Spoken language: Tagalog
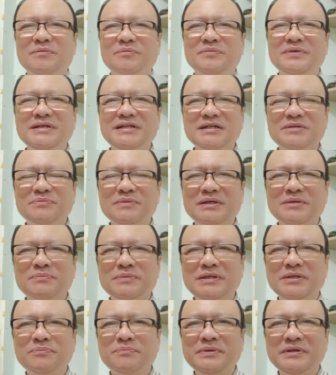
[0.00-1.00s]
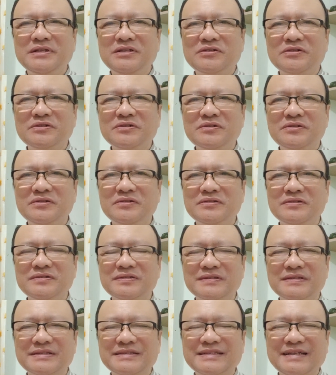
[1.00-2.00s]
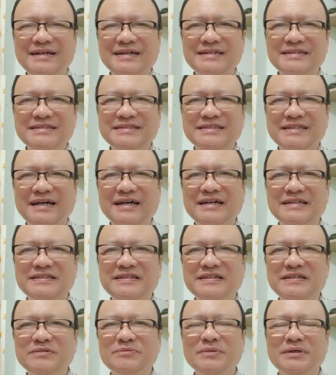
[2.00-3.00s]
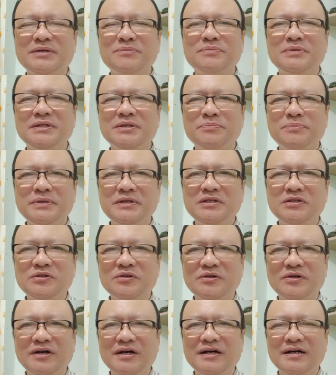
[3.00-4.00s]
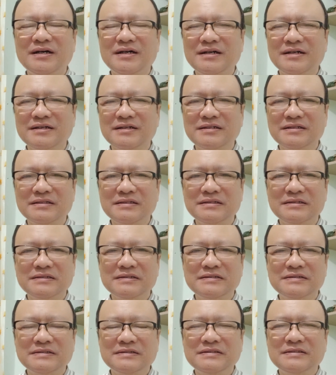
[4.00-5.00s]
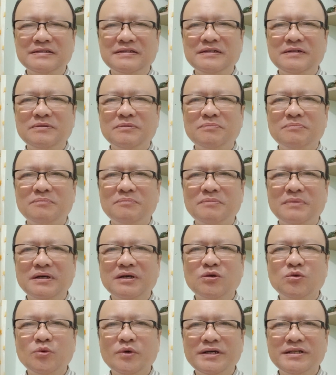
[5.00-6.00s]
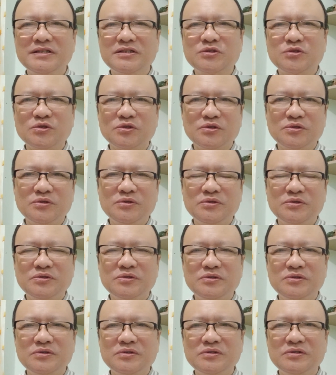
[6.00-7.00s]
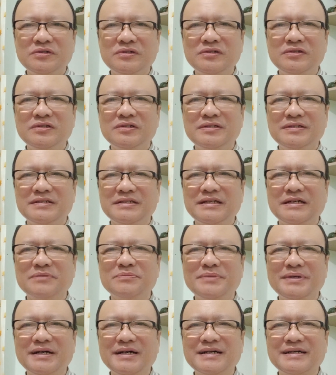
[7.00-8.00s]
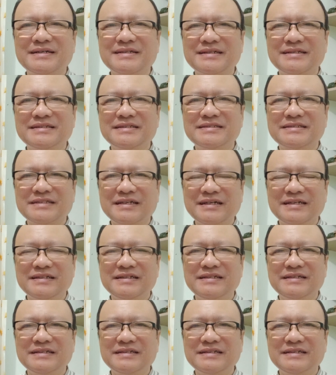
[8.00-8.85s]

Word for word: Bilang mga Pilipino, talas sa ating mga Pilipino ang magkwento ng mga karanasan.